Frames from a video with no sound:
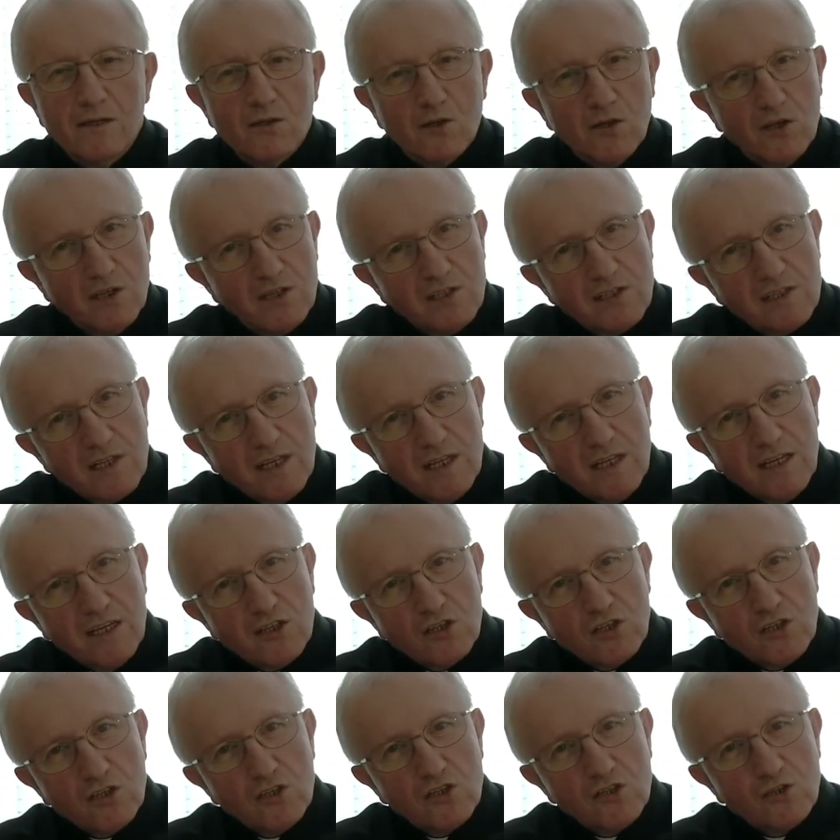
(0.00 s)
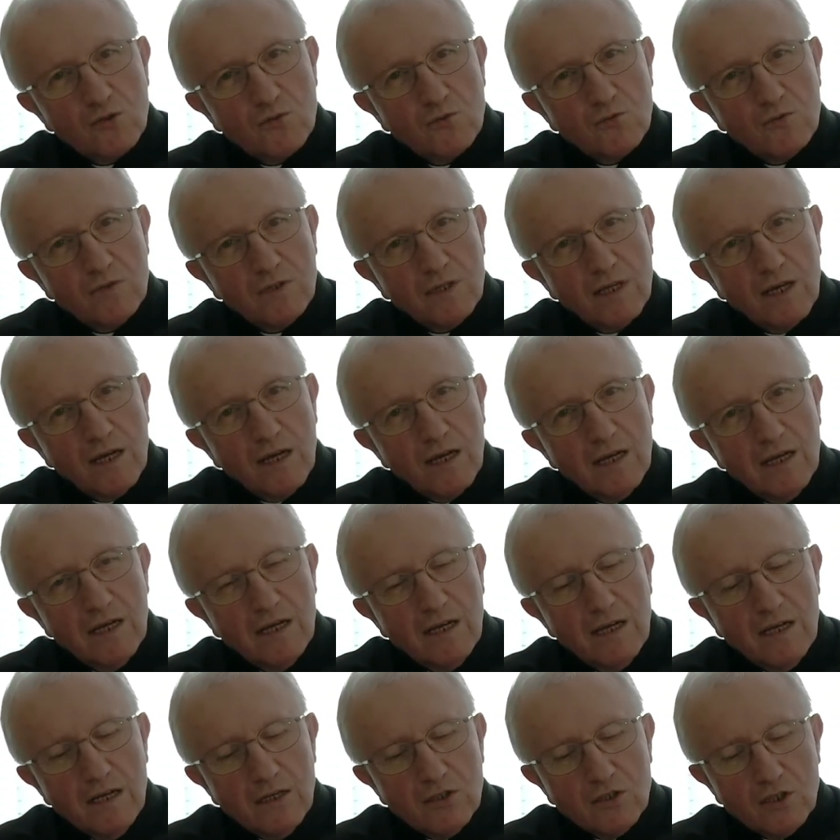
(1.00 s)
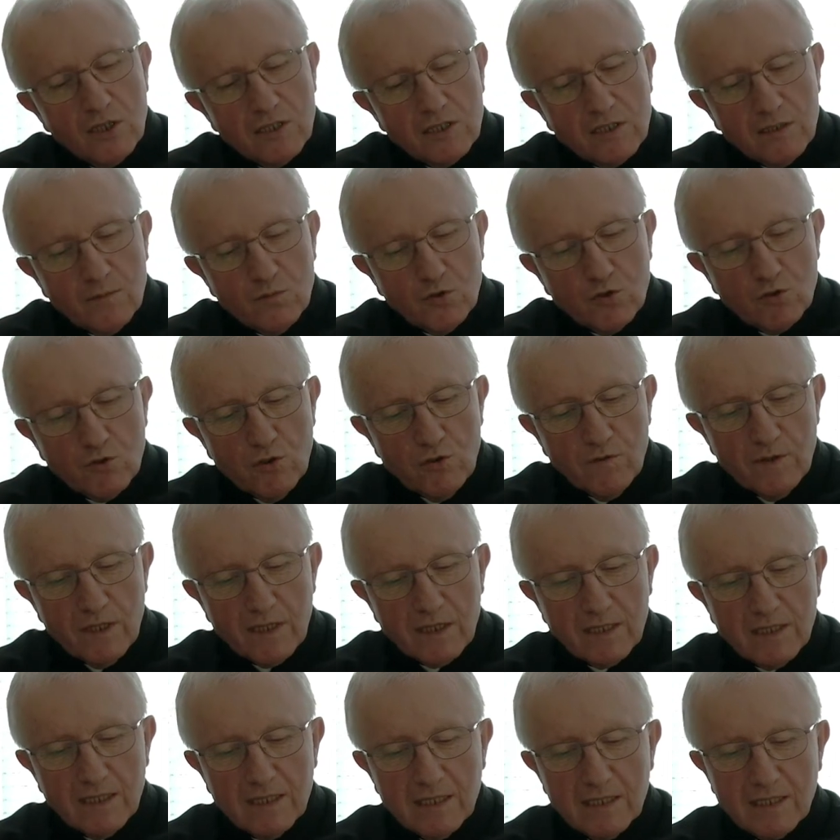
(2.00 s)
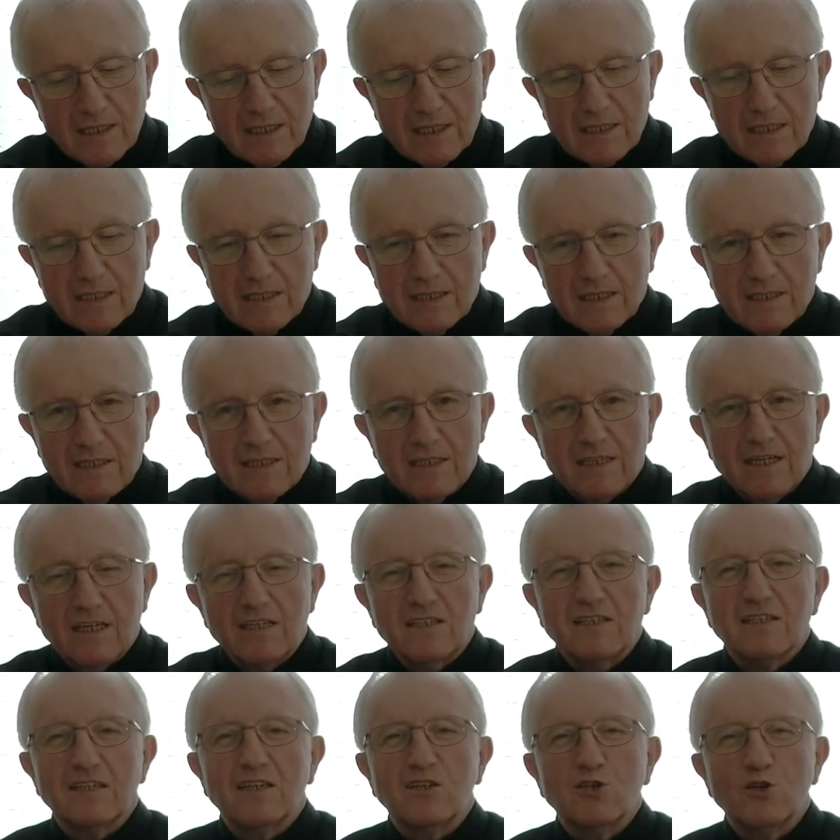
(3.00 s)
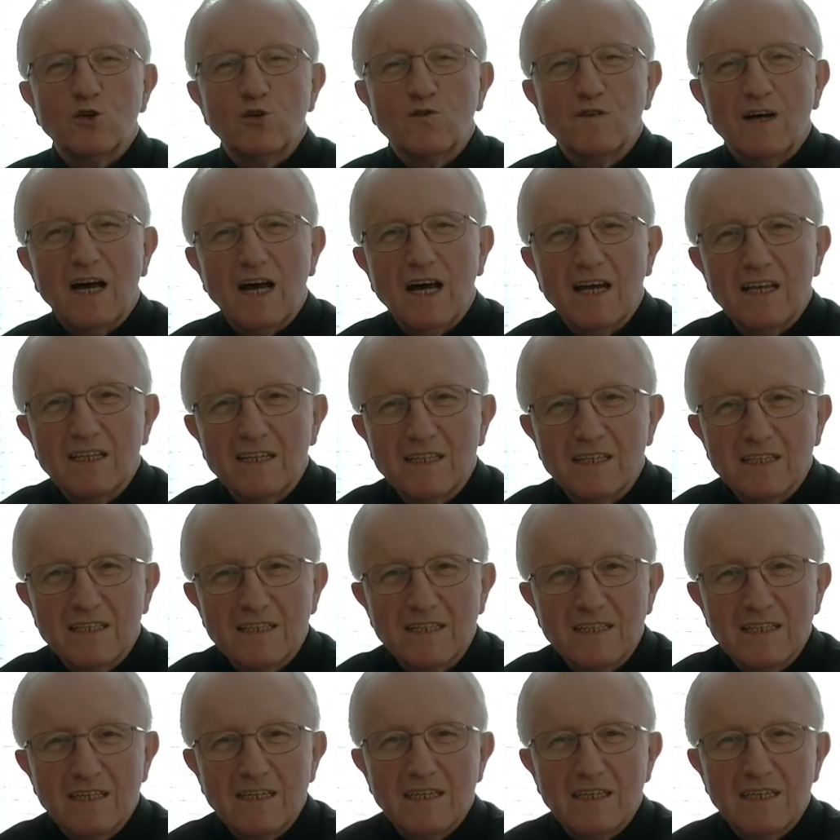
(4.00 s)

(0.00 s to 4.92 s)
To jest ta nasza studnia. Czasem człowiek e, zrezygnowany,